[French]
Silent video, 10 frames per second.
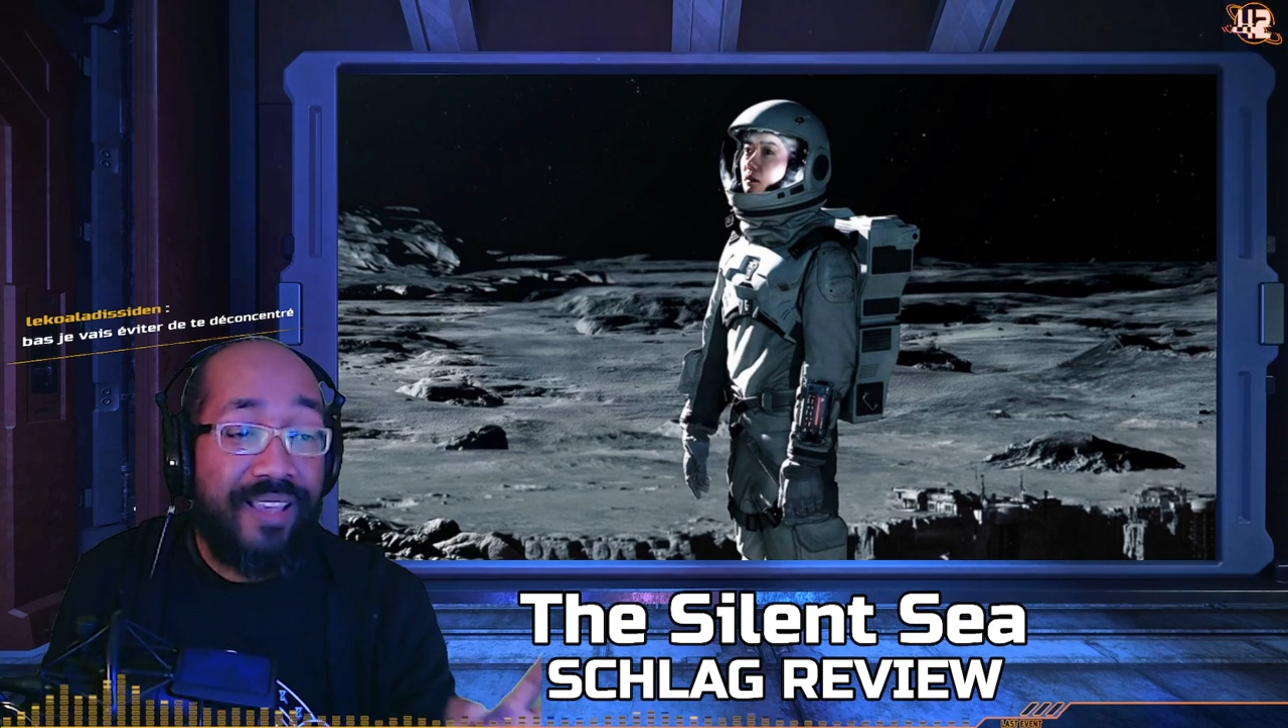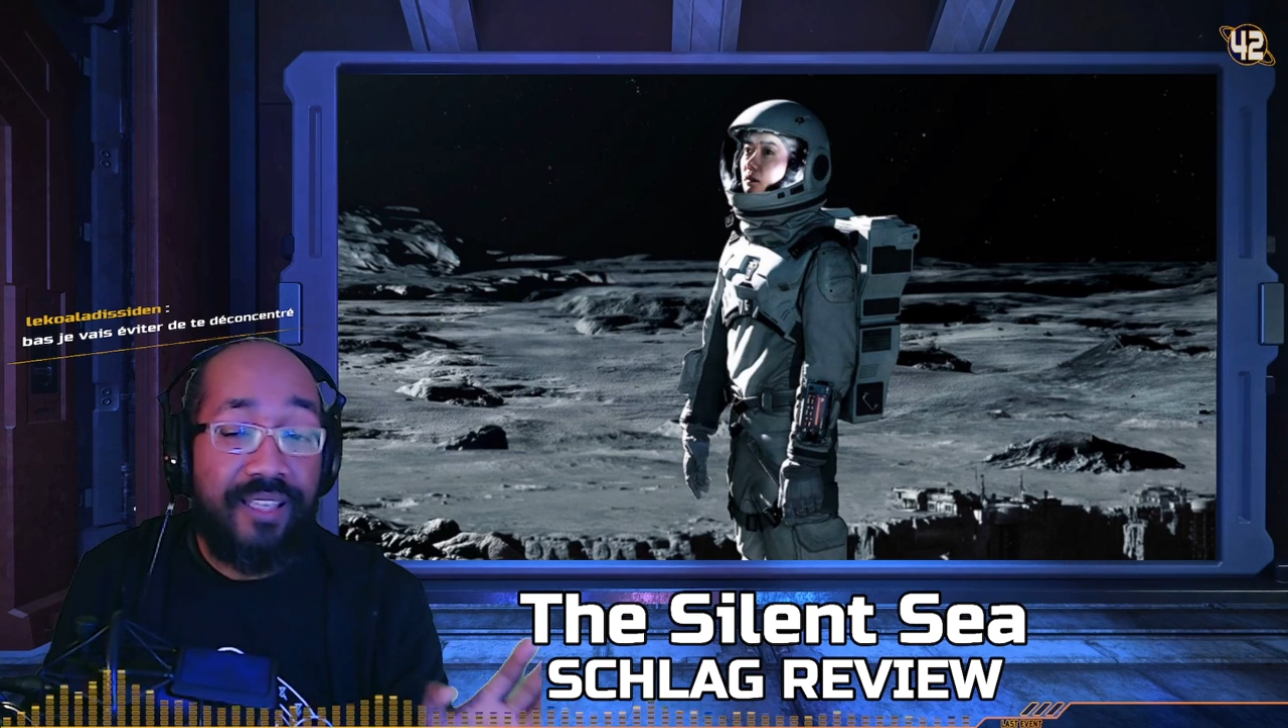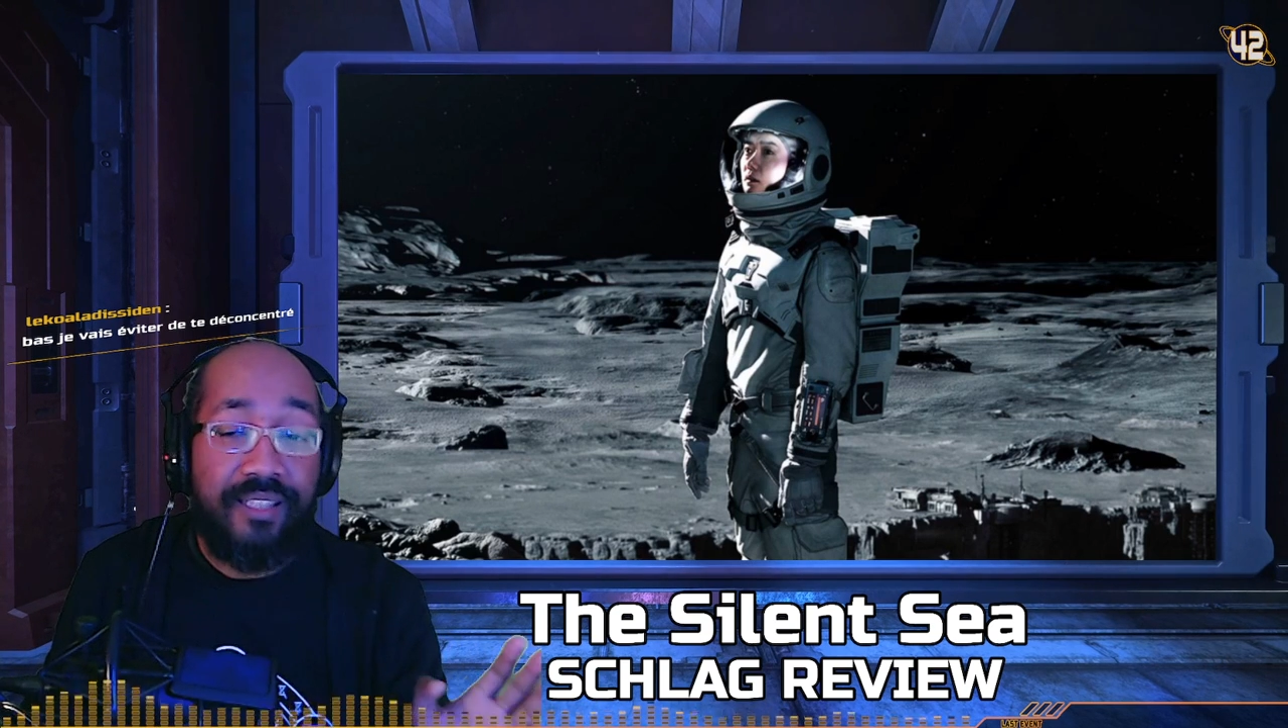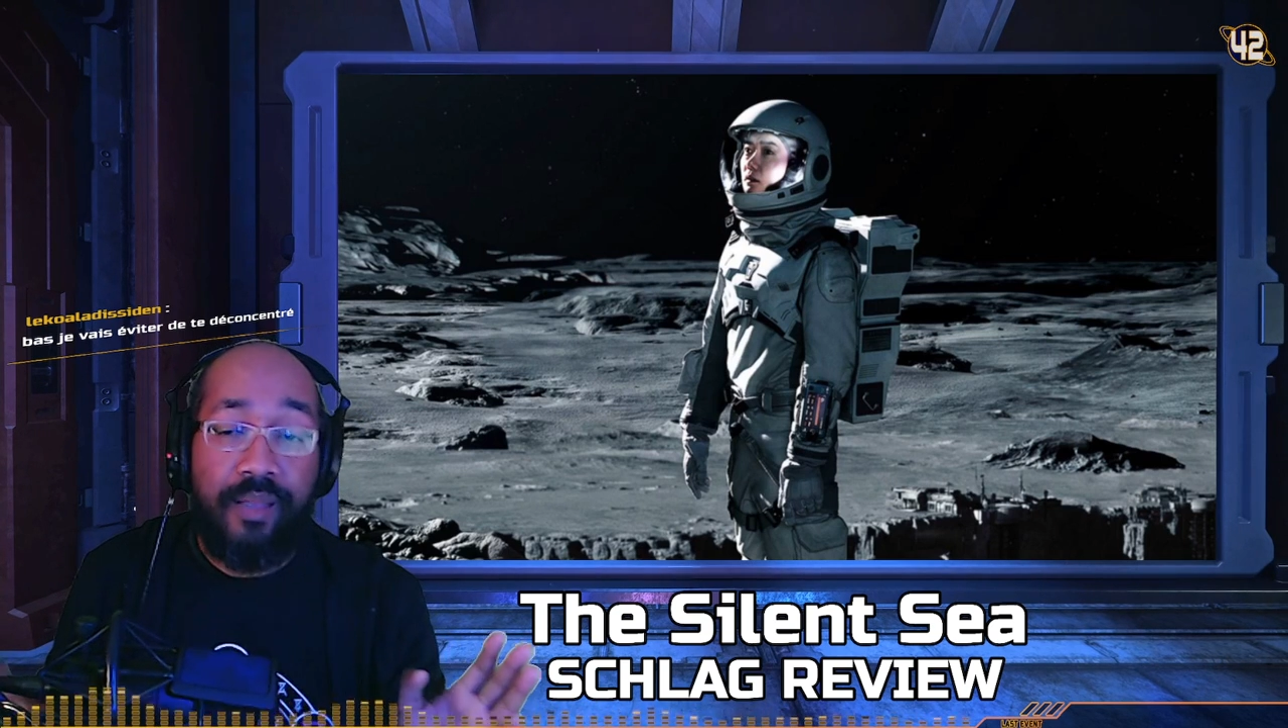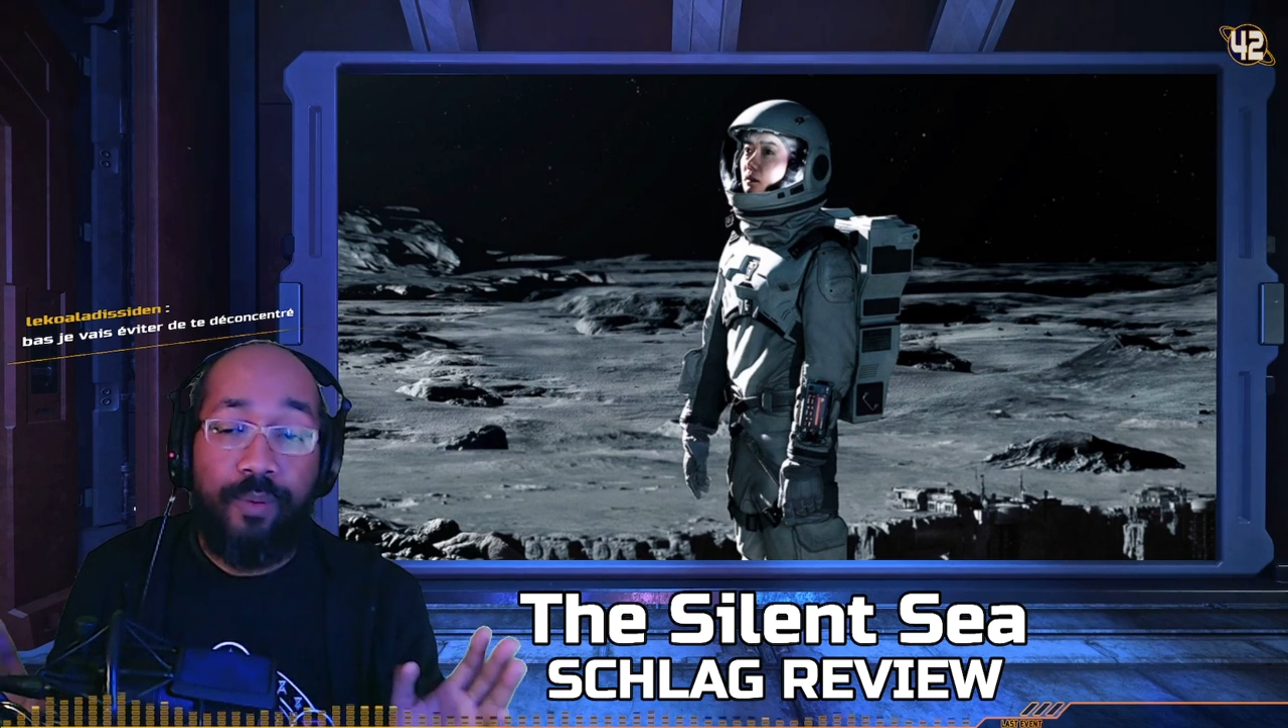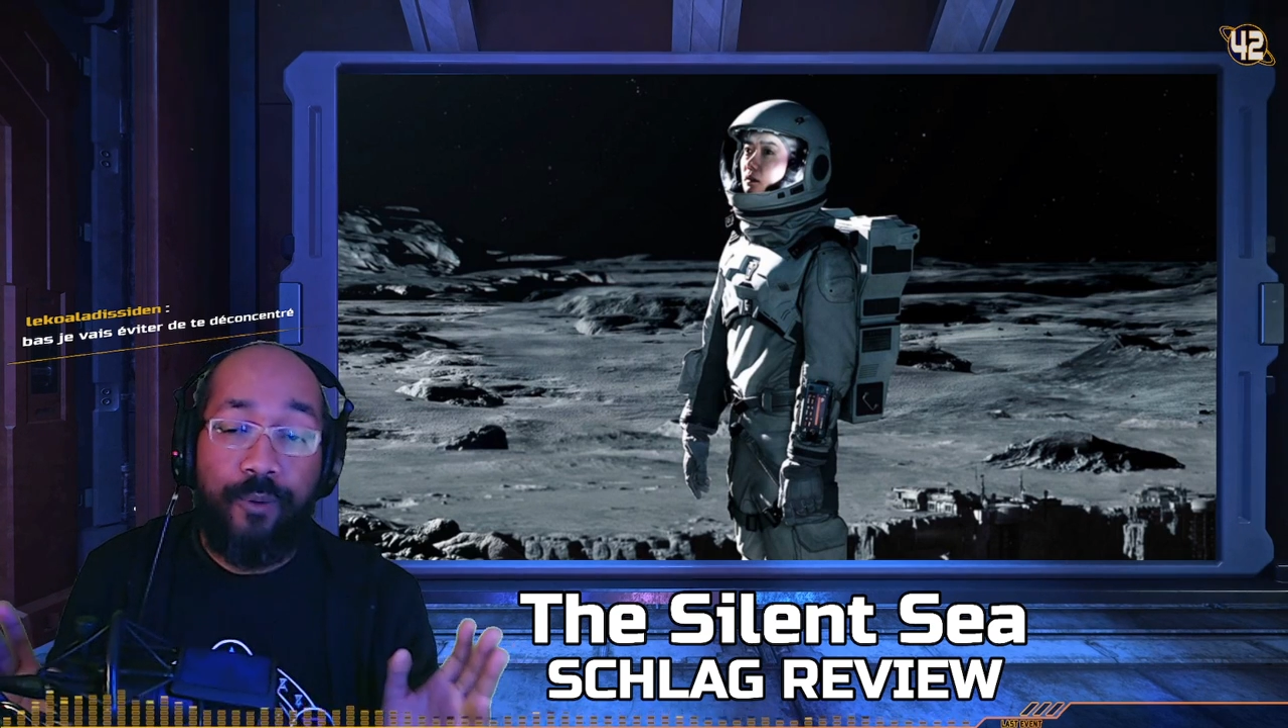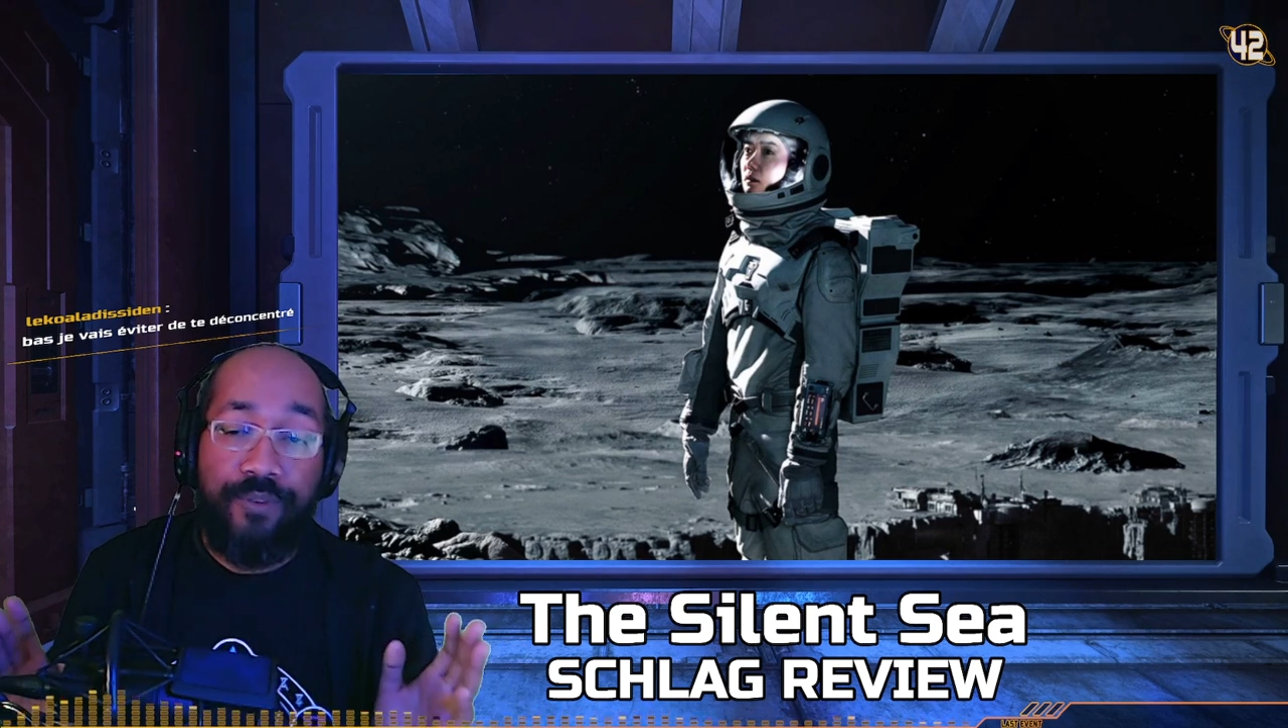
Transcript: est assez simple,